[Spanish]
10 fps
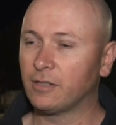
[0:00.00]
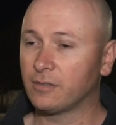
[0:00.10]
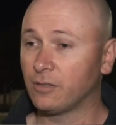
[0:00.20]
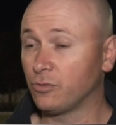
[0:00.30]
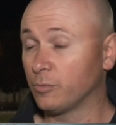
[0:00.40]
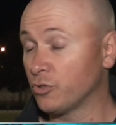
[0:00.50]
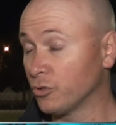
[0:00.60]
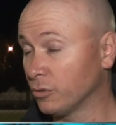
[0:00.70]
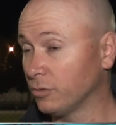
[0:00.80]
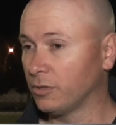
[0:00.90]
selección
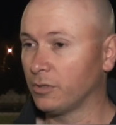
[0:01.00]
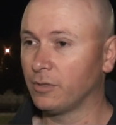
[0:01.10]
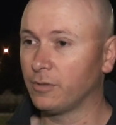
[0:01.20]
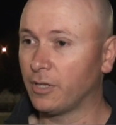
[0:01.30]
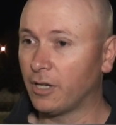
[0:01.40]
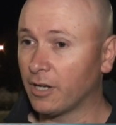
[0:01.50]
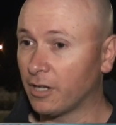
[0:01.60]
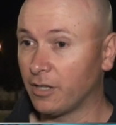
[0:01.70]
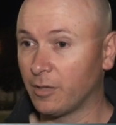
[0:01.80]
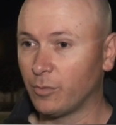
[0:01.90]
mayor, eh, de
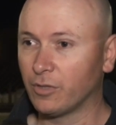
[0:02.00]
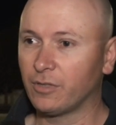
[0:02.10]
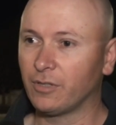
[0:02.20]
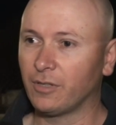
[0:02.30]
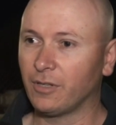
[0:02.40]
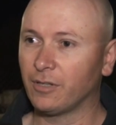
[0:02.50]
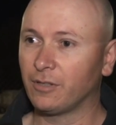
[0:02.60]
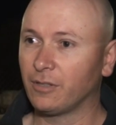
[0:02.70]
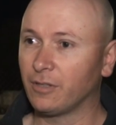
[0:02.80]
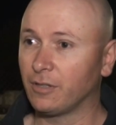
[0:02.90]
cara digamos, este, a
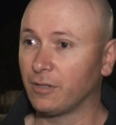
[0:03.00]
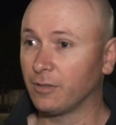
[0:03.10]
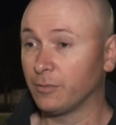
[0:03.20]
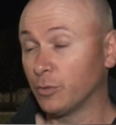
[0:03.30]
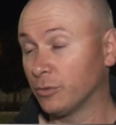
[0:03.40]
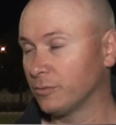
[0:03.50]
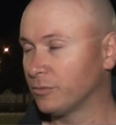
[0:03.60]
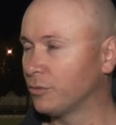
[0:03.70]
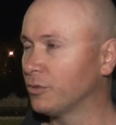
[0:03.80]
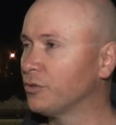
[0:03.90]
este, bueno,
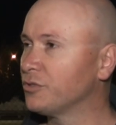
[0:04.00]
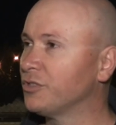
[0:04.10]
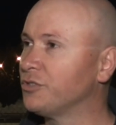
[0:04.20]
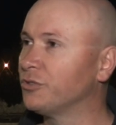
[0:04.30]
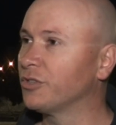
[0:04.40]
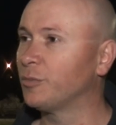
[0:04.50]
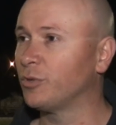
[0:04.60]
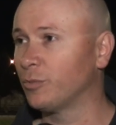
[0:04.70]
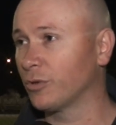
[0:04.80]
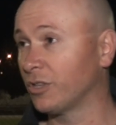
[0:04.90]
torneo de selecciones que es
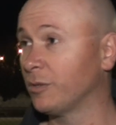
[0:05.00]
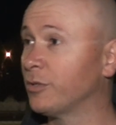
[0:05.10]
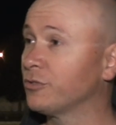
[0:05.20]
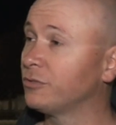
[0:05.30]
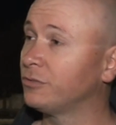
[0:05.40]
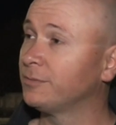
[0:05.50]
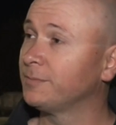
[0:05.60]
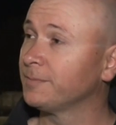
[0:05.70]
muy importante para nosotros.